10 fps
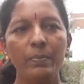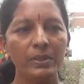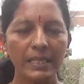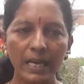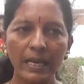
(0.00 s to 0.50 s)
ఇప్పుడు
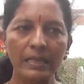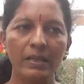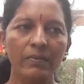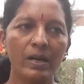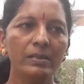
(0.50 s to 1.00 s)
సఖీ
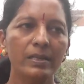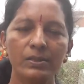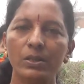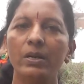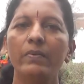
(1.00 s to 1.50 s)
కేంద్రం వాళ్ళు
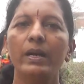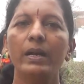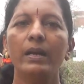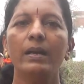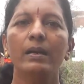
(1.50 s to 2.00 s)
చేస్తున్నటువంటి